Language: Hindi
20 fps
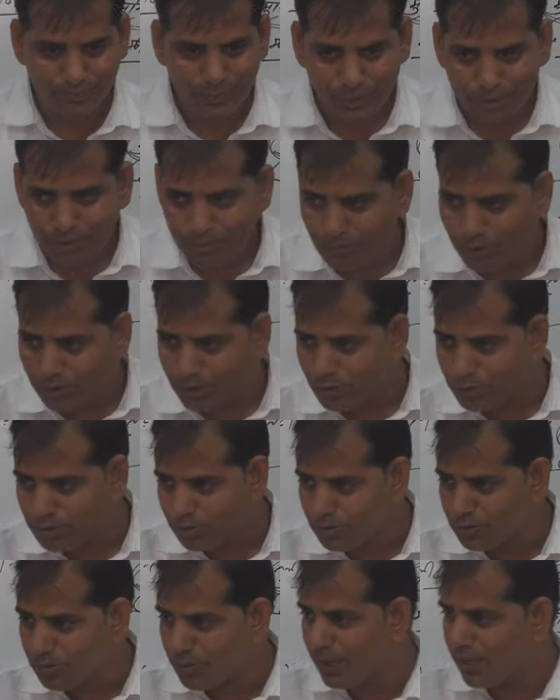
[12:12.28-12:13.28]
बताओ समझ
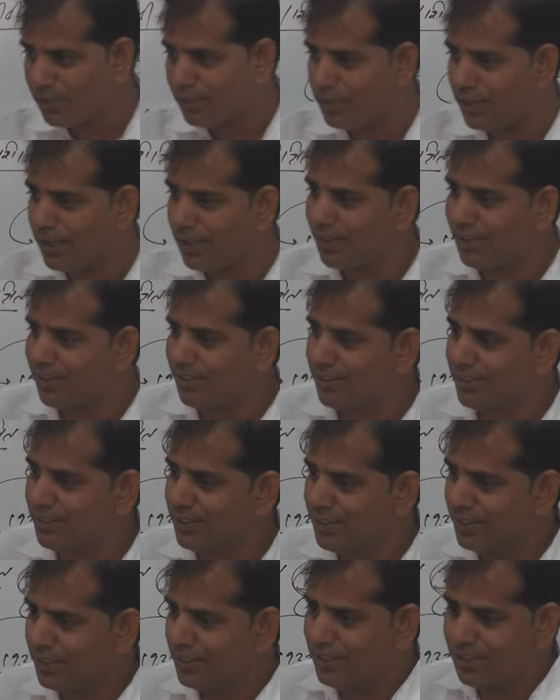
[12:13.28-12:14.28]
में नहीं आया
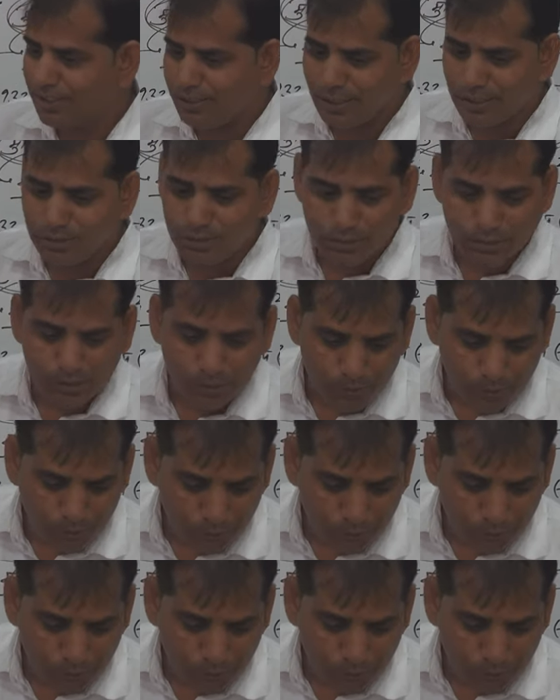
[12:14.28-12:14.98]
ये तो देखो